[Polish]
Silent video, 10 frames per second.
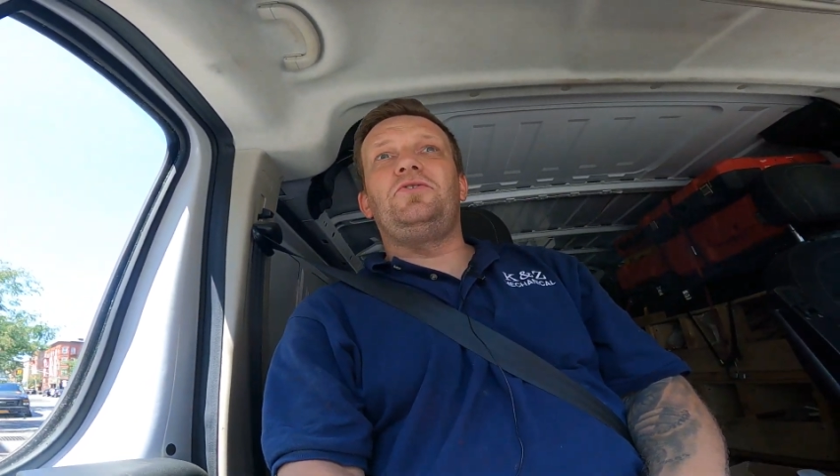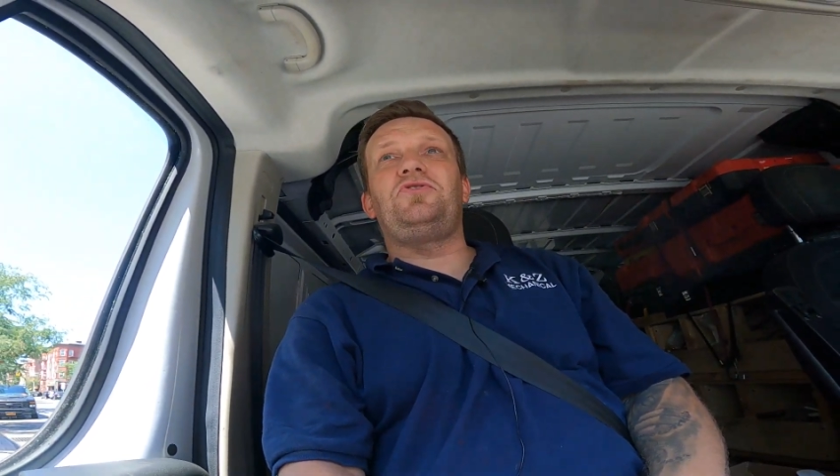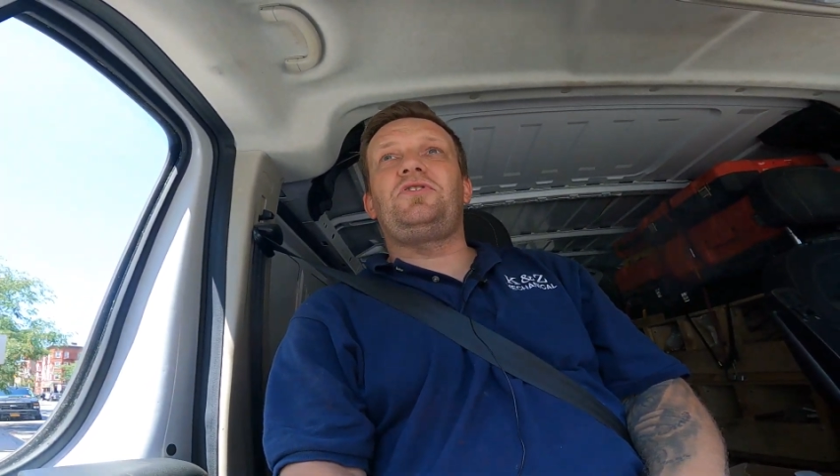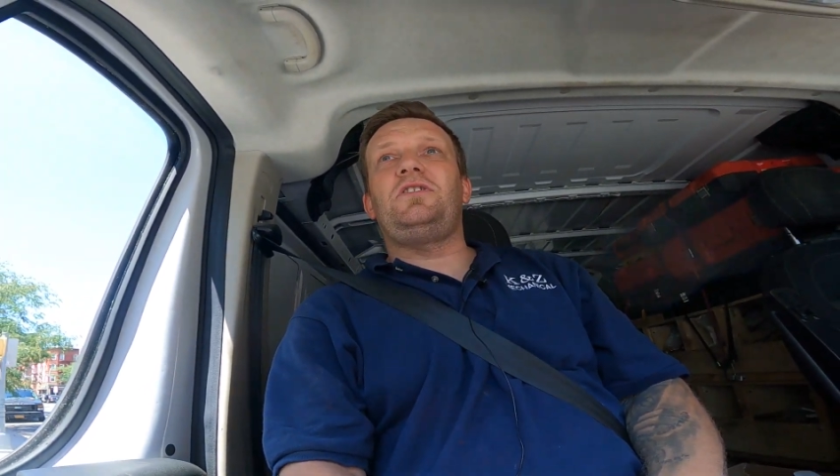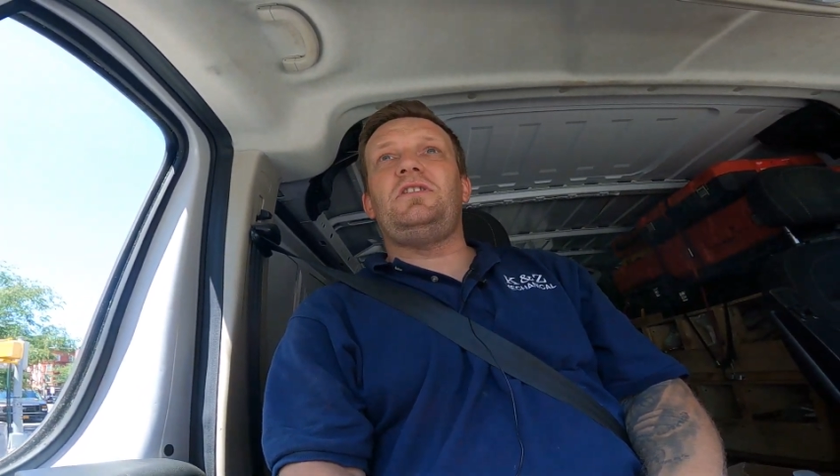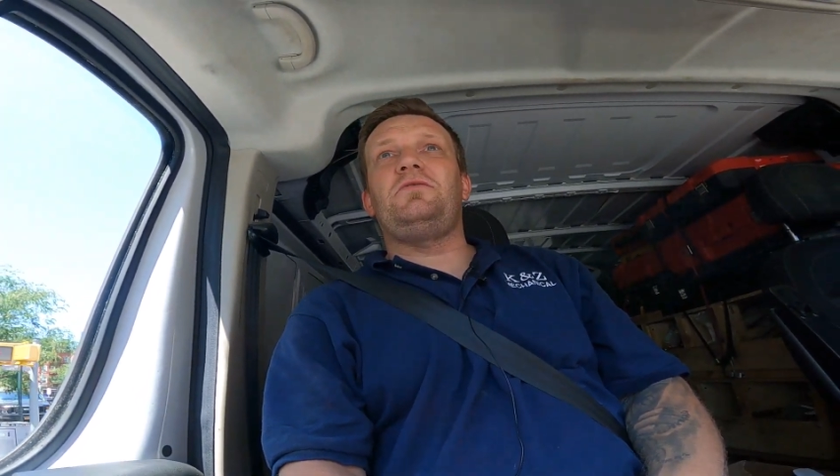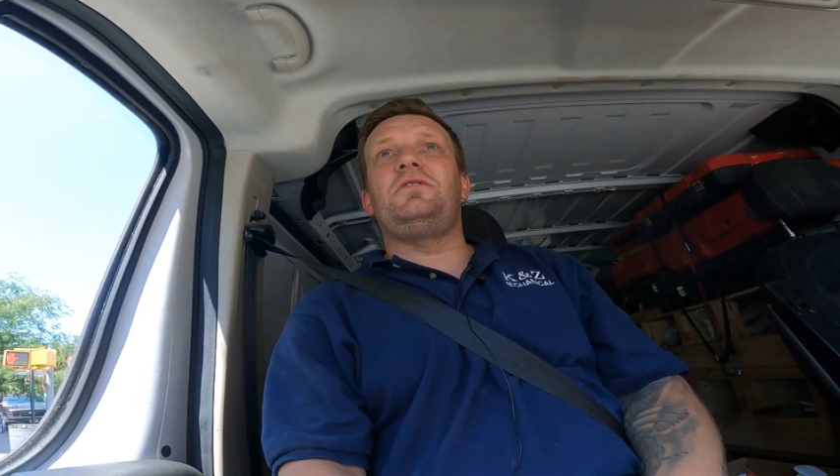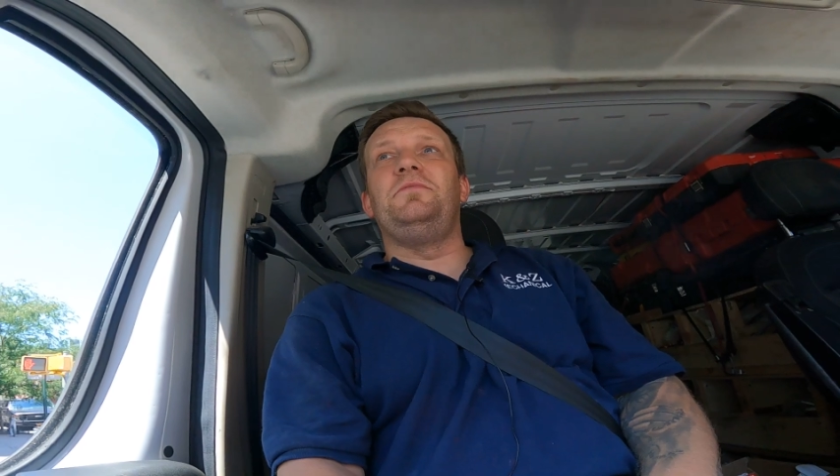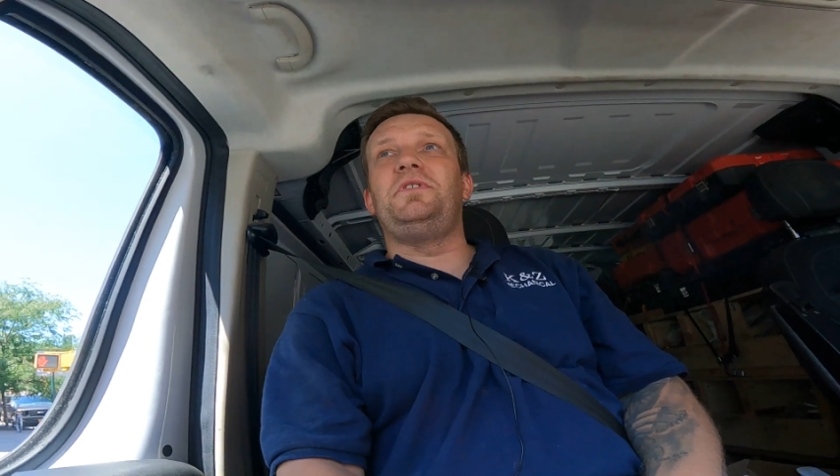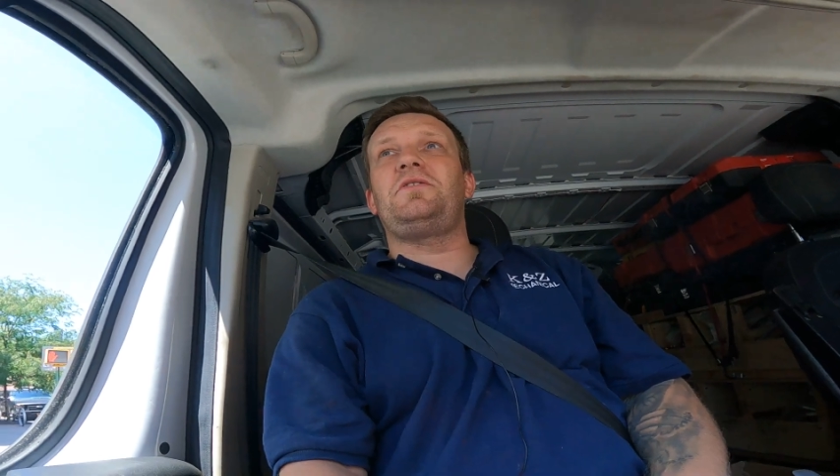troszeczkę czasu z
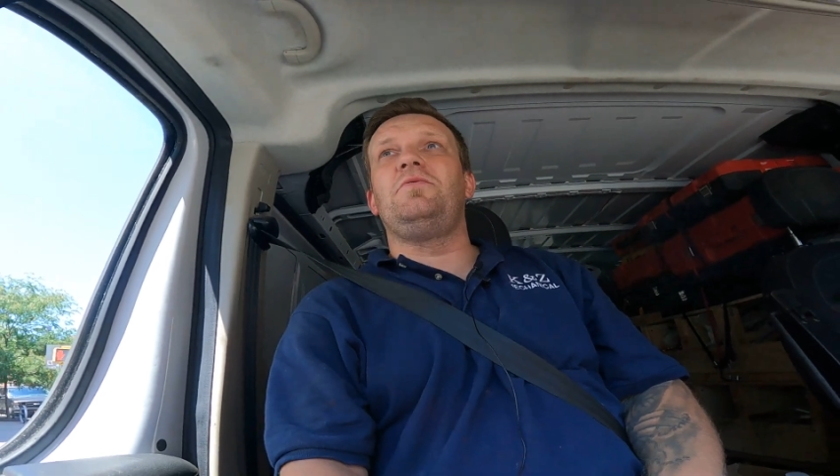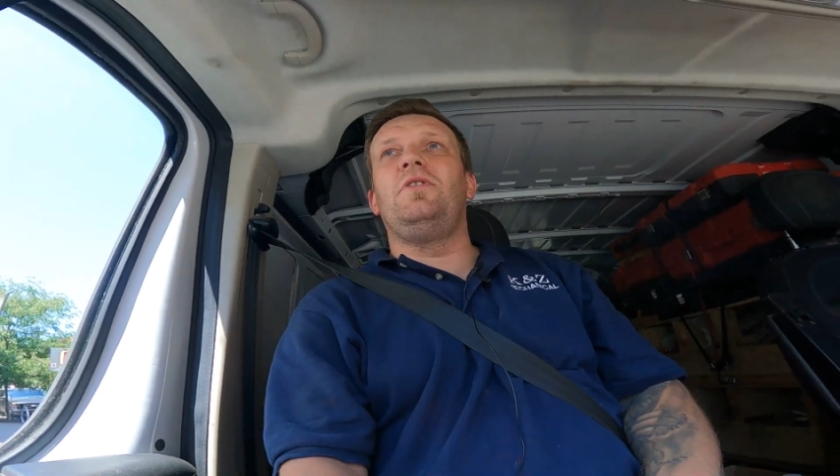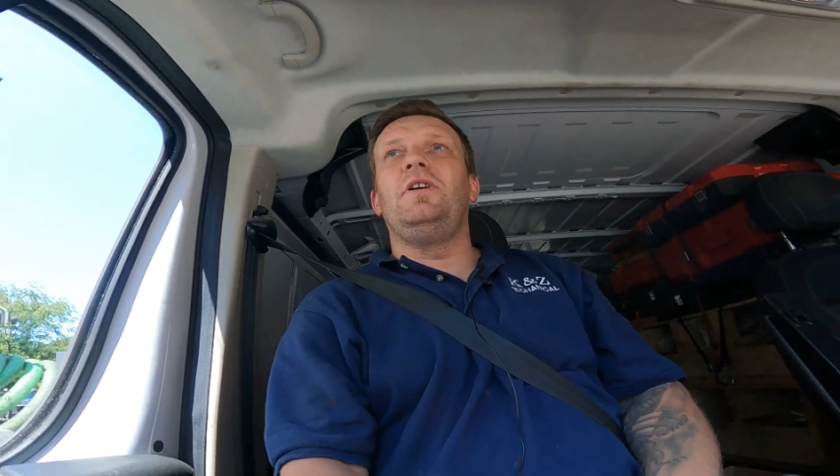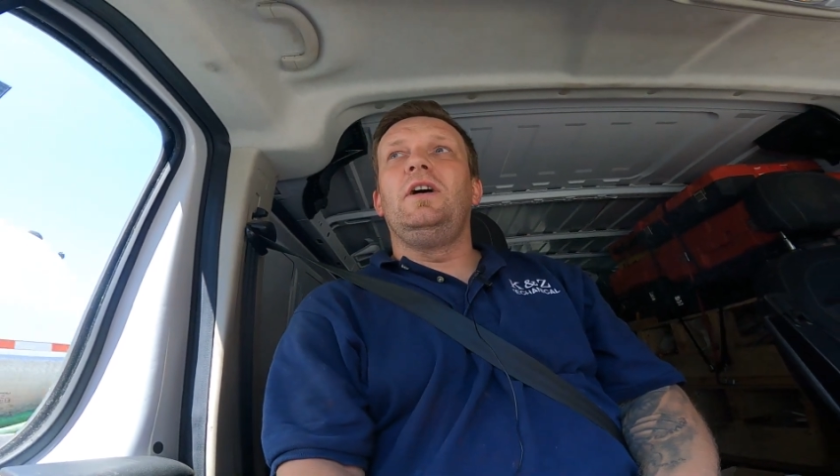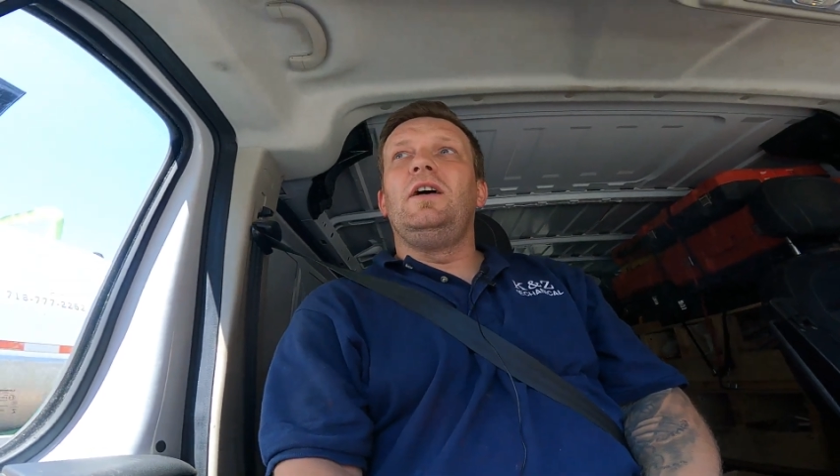tym zeszło.